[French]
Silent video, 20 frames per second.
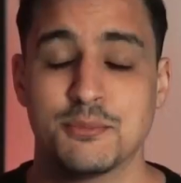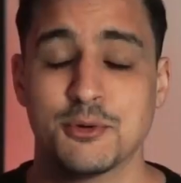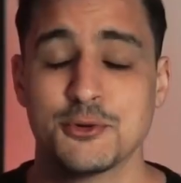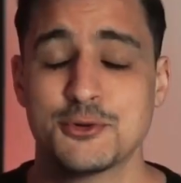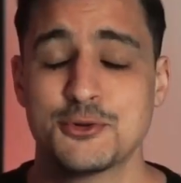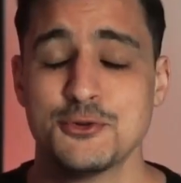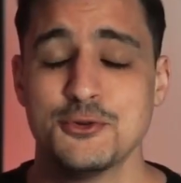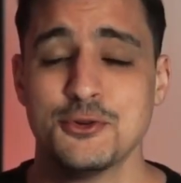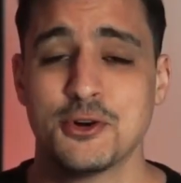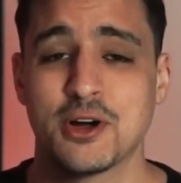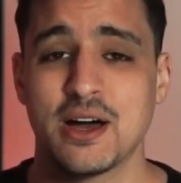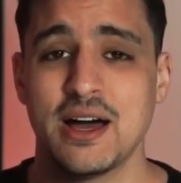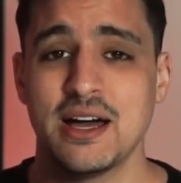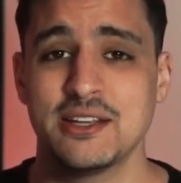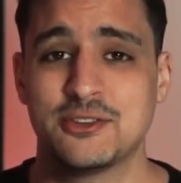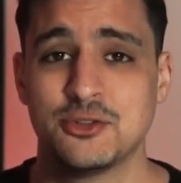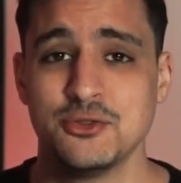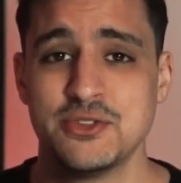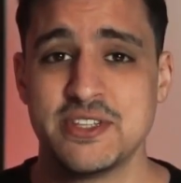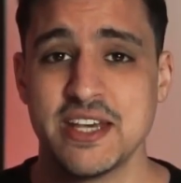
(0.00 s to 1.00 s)
Bonjour à
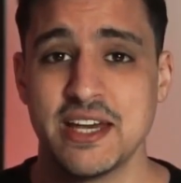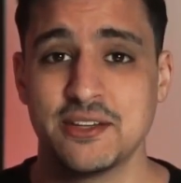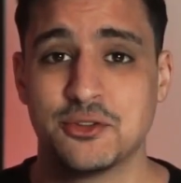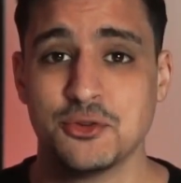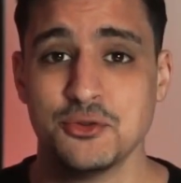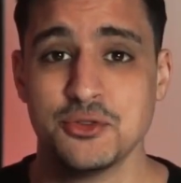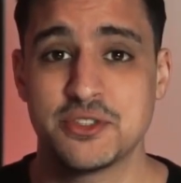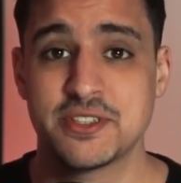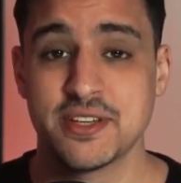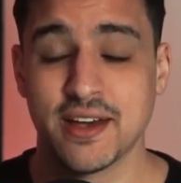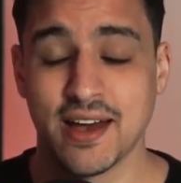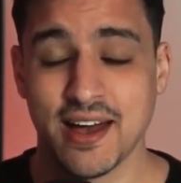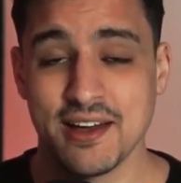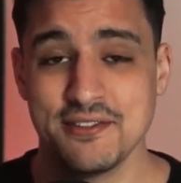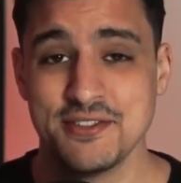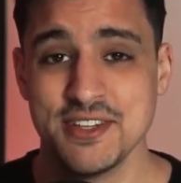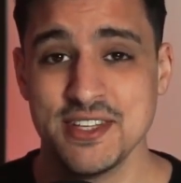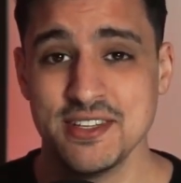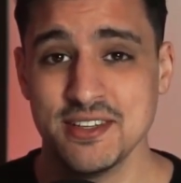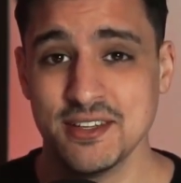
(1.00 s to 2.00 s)
toutes et à tous,
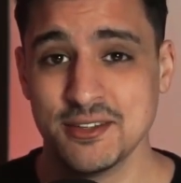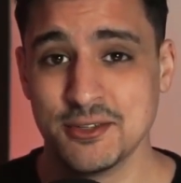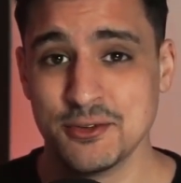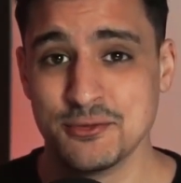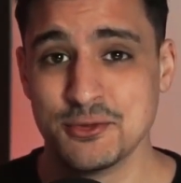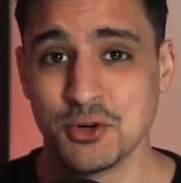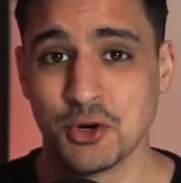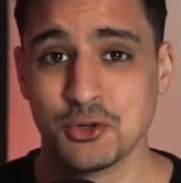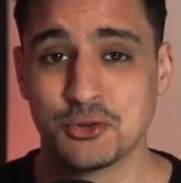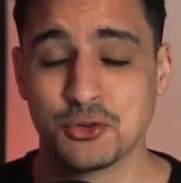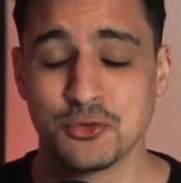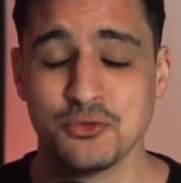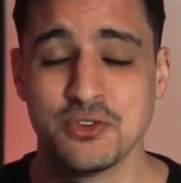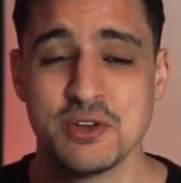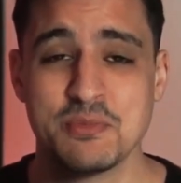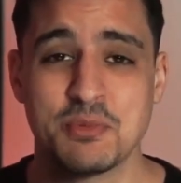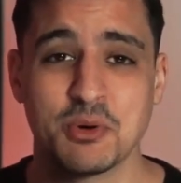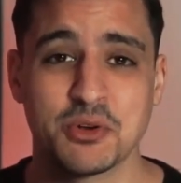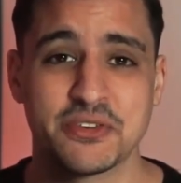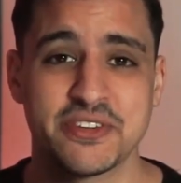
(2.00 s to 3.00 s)
ravi de vous retrouver
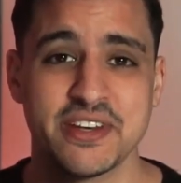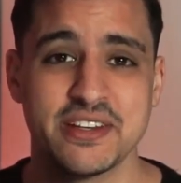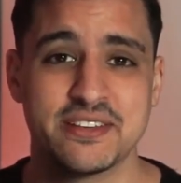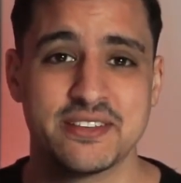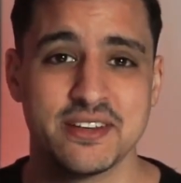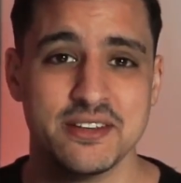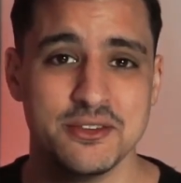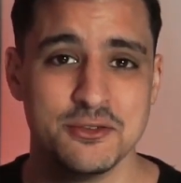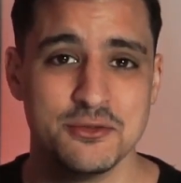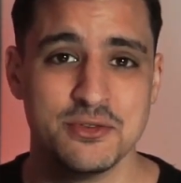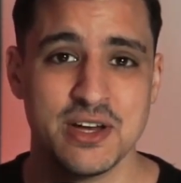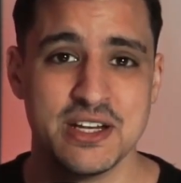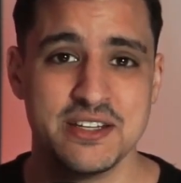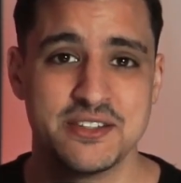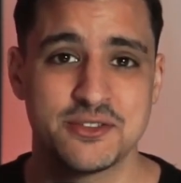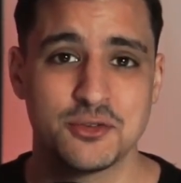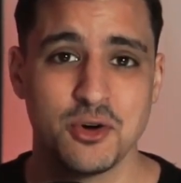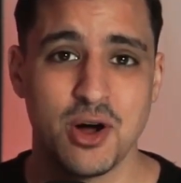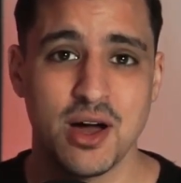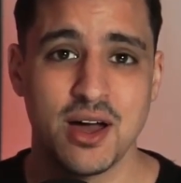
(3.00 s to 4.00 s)
pour cette nouvelle
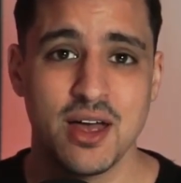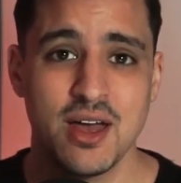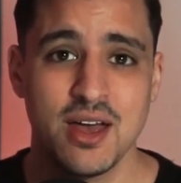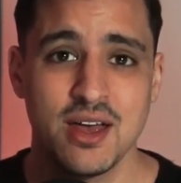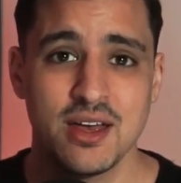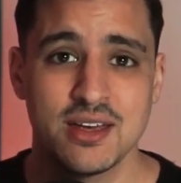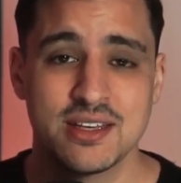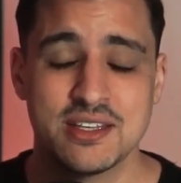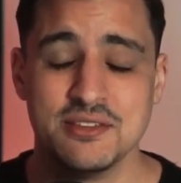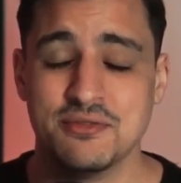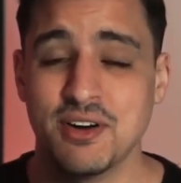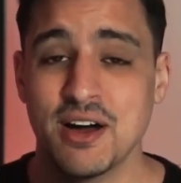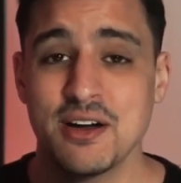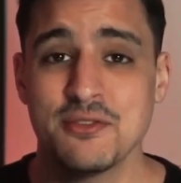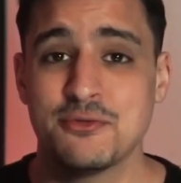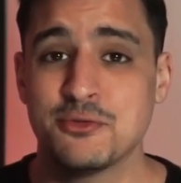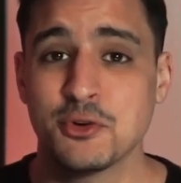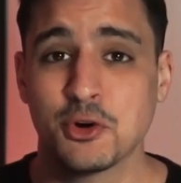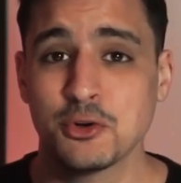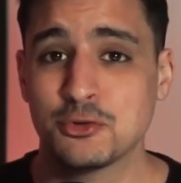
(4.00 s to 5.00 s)
histoire qui va
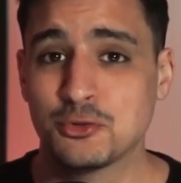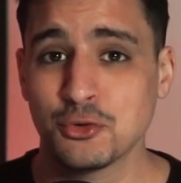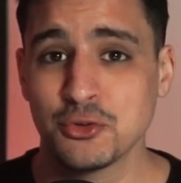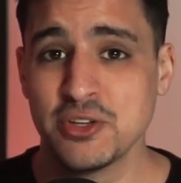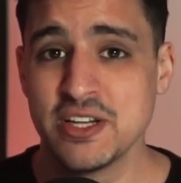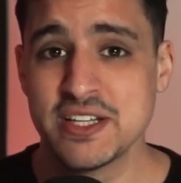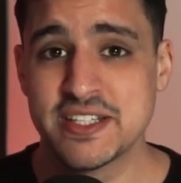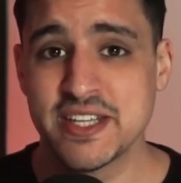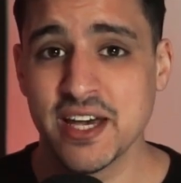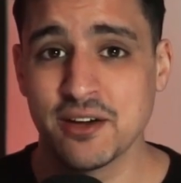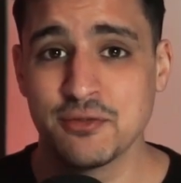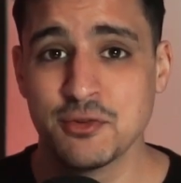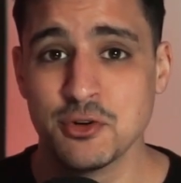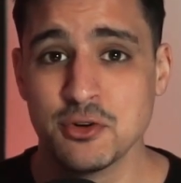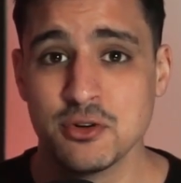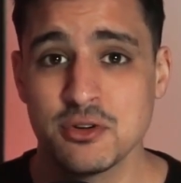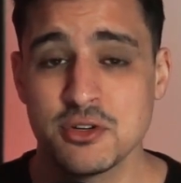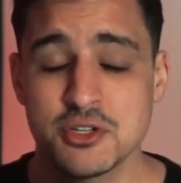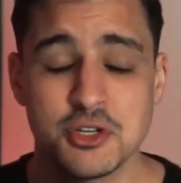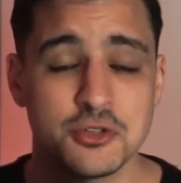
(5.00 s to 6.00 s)
vous retourner le
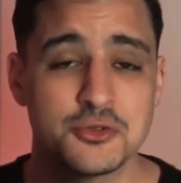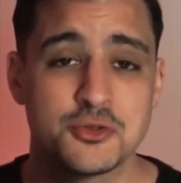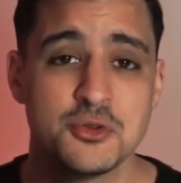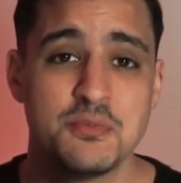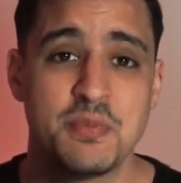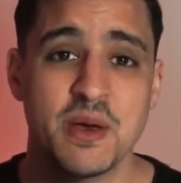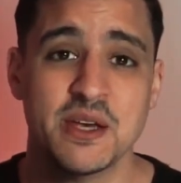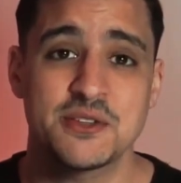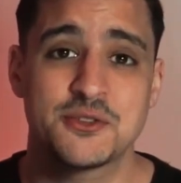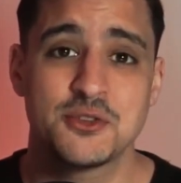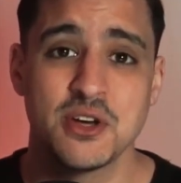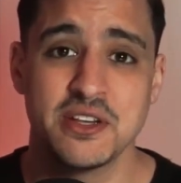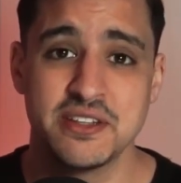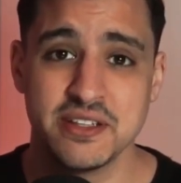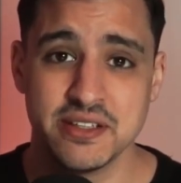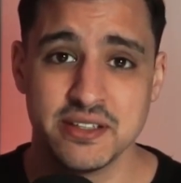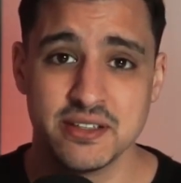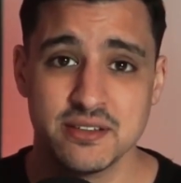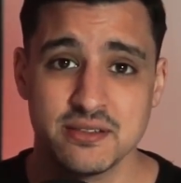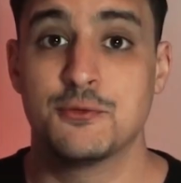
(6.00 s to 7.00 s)
cerveau, j'en suis persuadé.